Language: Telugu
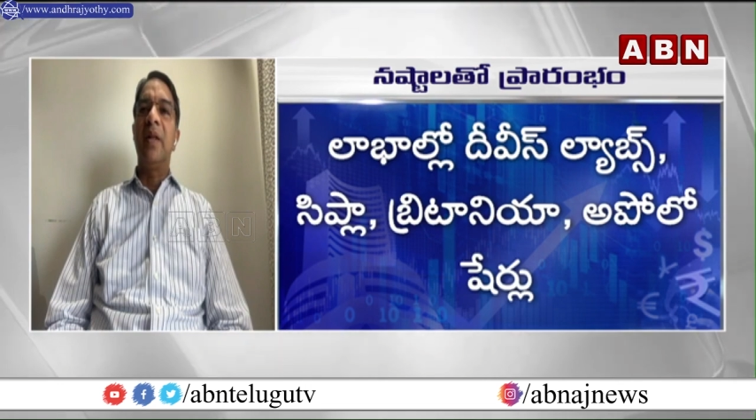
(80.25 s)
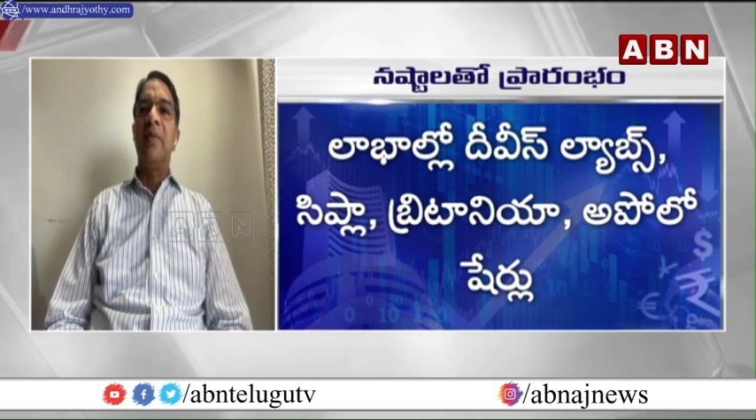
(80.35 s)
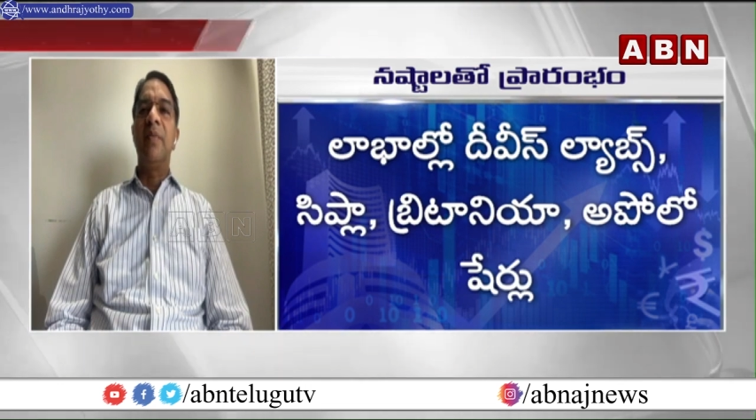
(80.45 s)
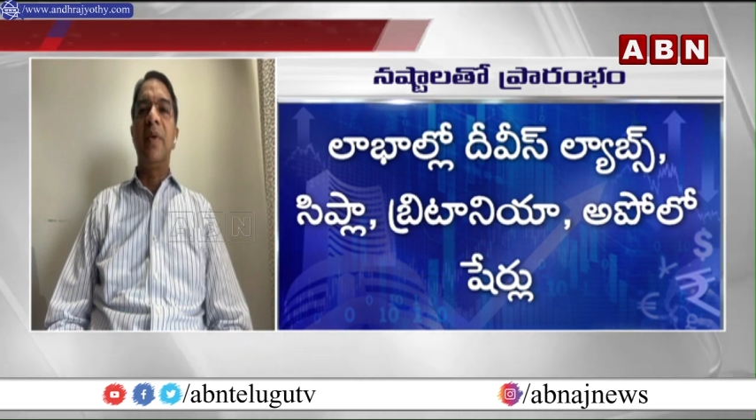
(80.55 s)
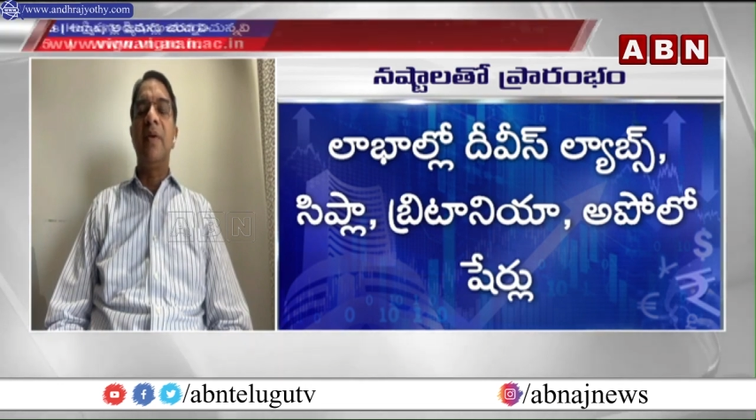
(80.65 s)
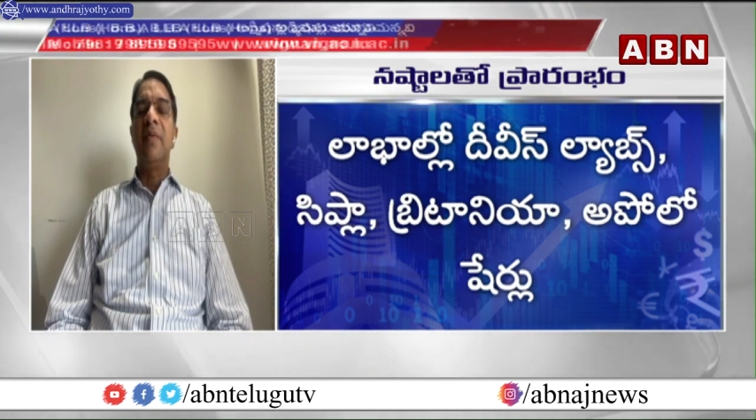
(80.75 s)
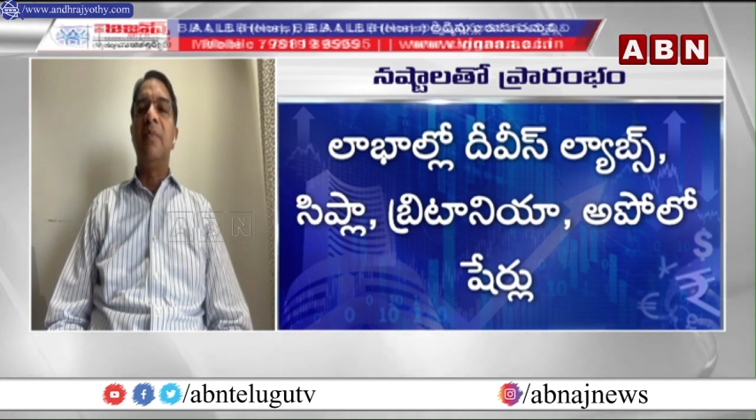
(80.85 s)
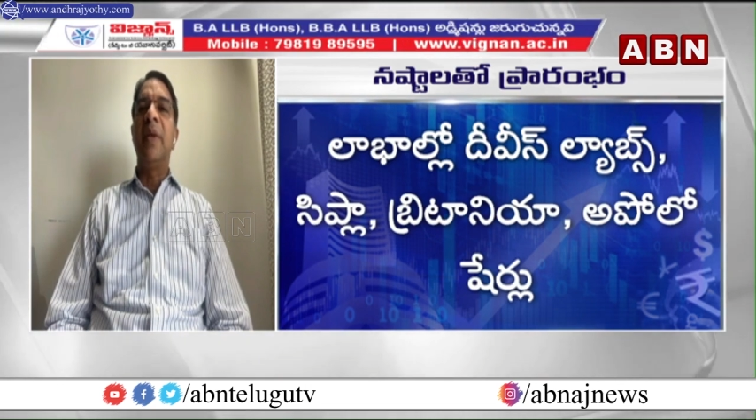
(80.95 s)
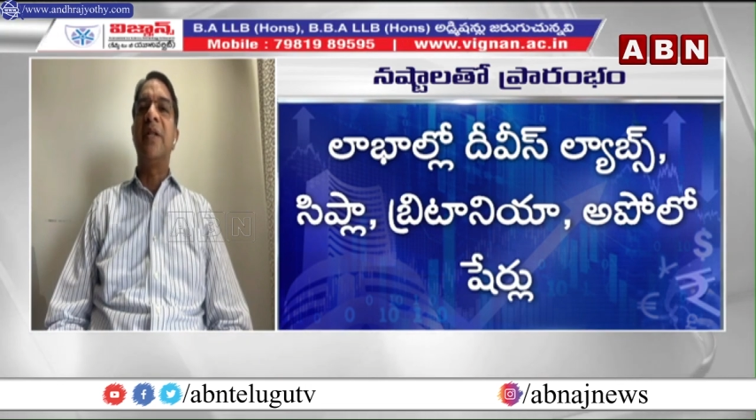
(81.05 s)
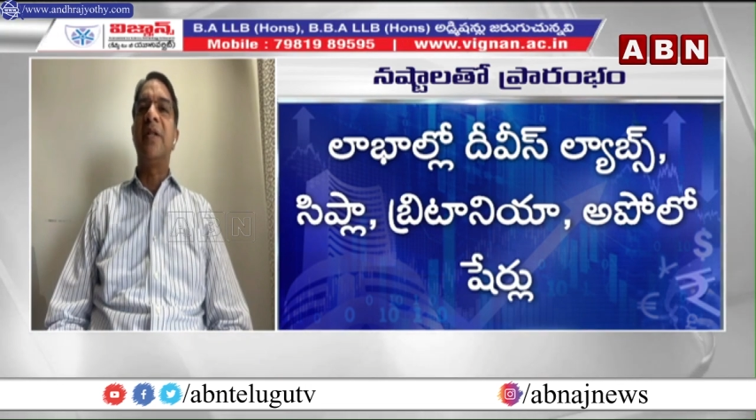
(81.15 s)
ఇది
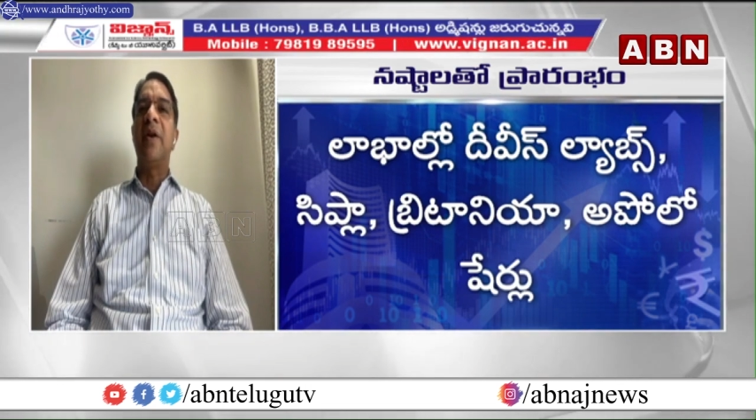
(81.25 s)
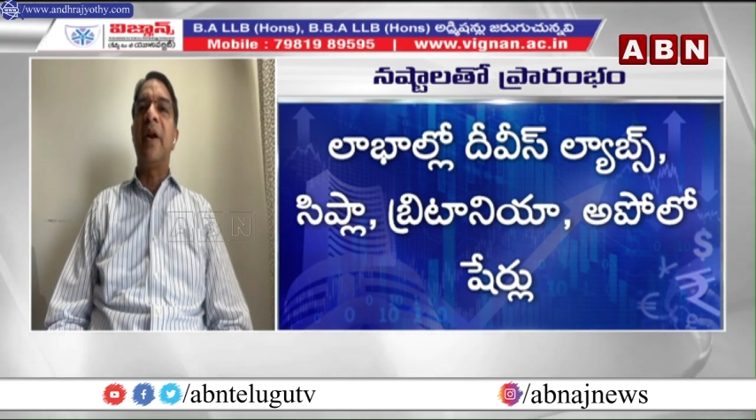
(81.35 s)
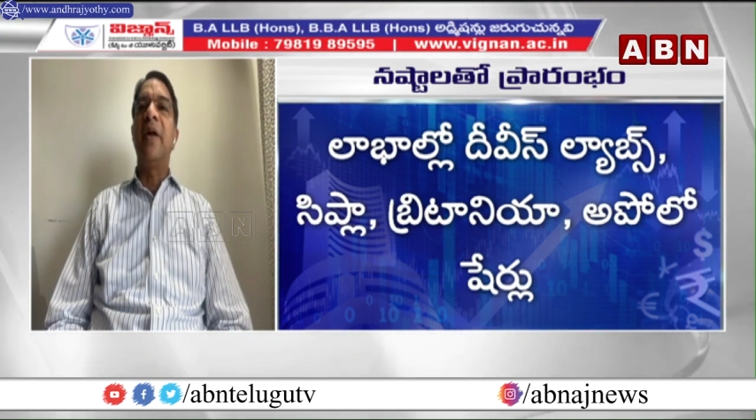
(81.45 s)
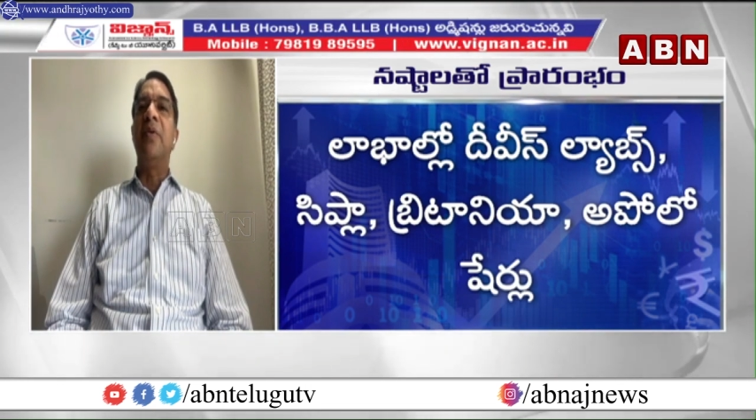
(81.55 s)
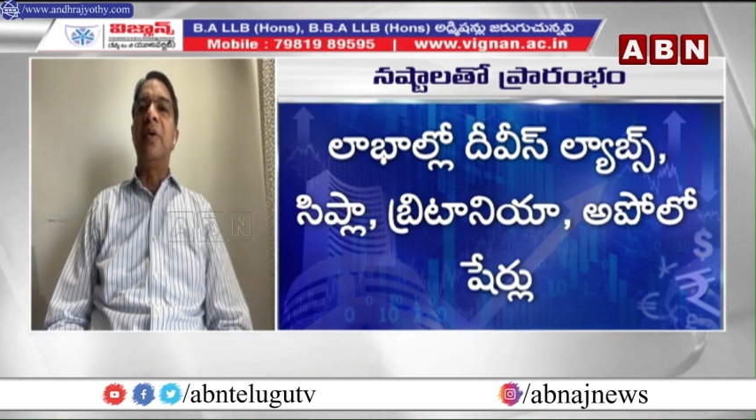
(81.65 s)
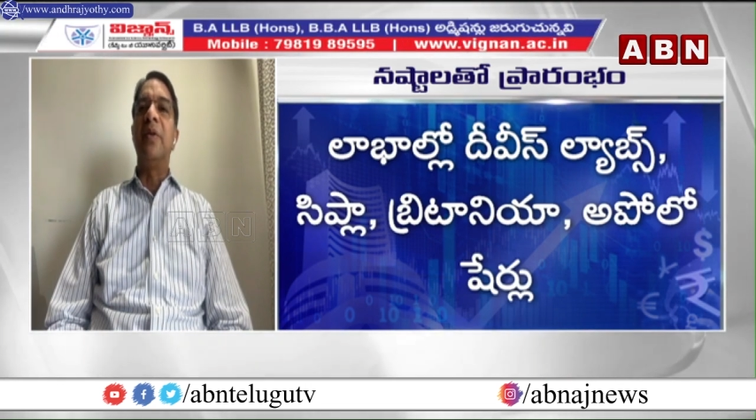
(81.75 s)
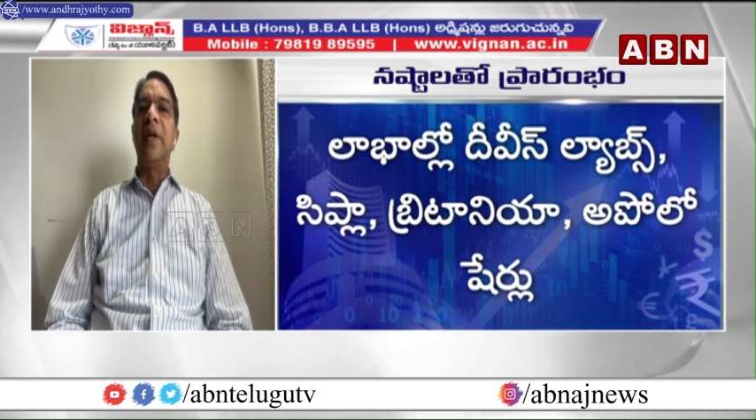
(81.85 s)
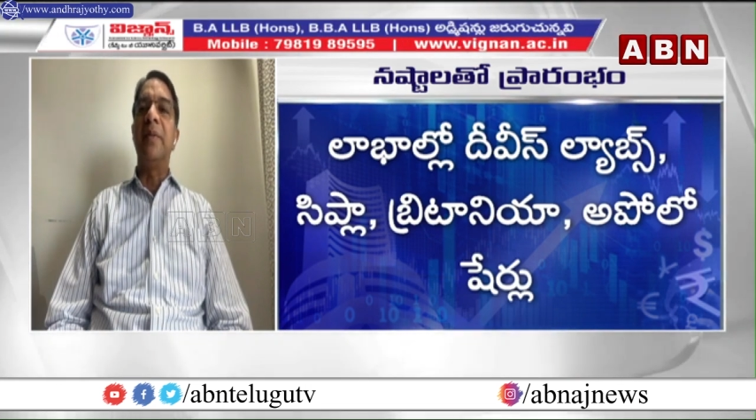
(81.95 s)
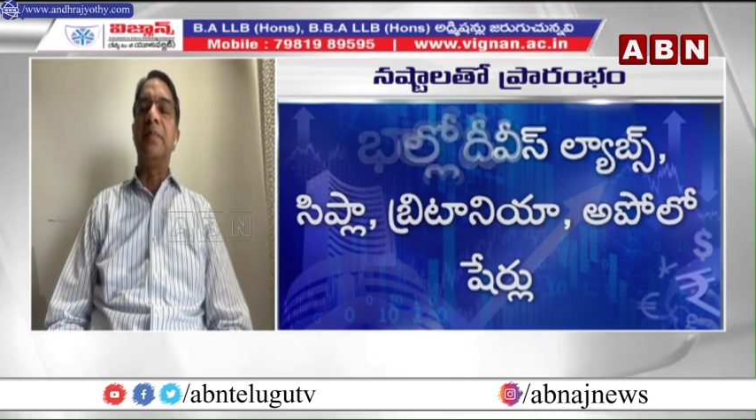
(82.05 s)
మిక్స్ ట్రెండే ఉంటుంది